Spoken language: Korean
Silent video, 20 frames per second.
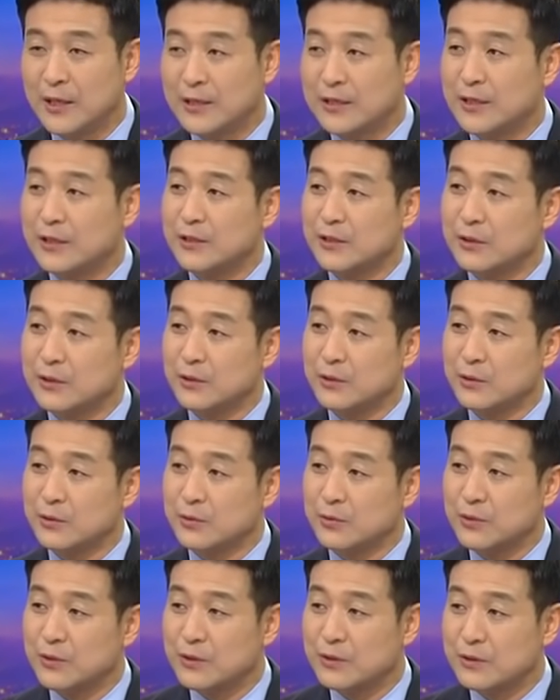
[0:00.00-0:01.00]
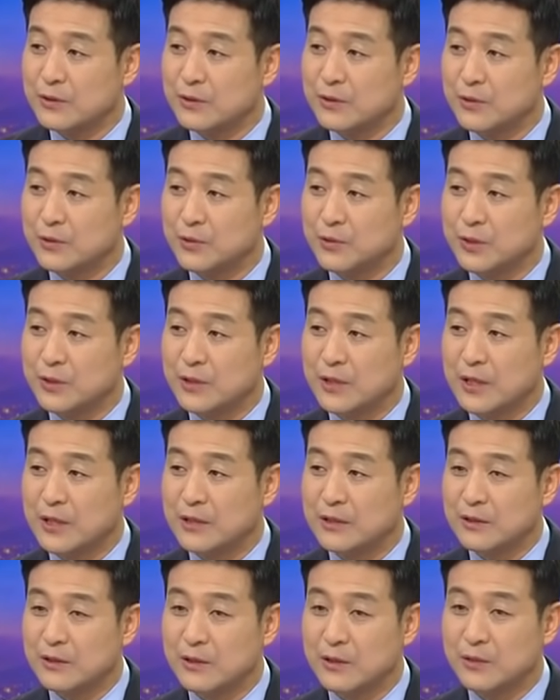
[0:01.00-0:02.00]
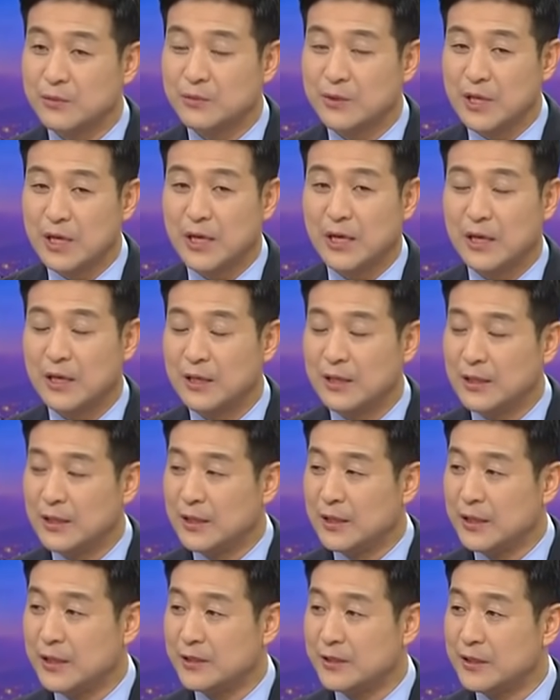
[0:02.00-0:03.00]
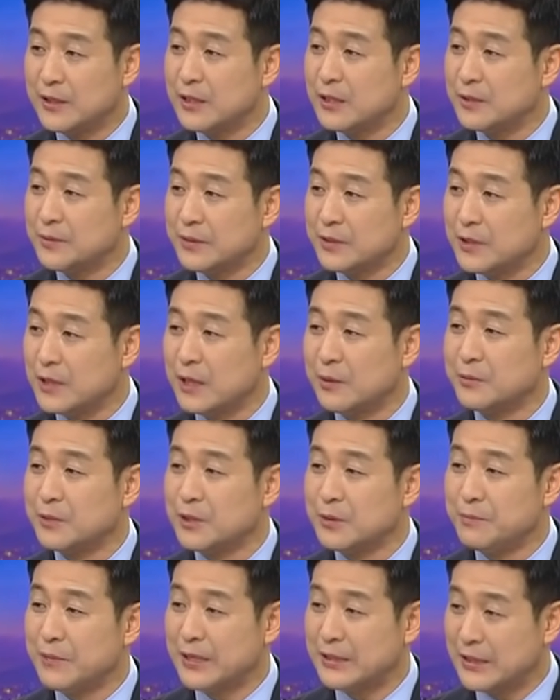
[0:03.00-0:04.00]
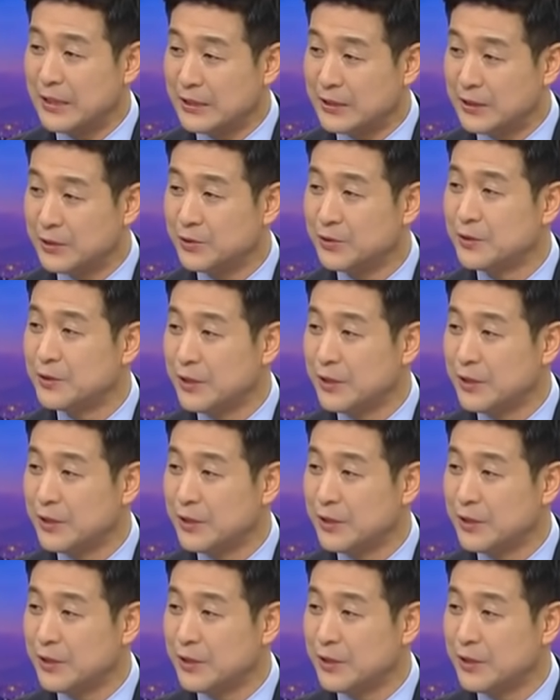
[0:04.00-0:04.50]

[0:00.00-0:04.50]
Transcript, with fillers: 사실 그리고 노재승 전 위원장 같은 경우야 SNS만 들어가면 금방 찾을 수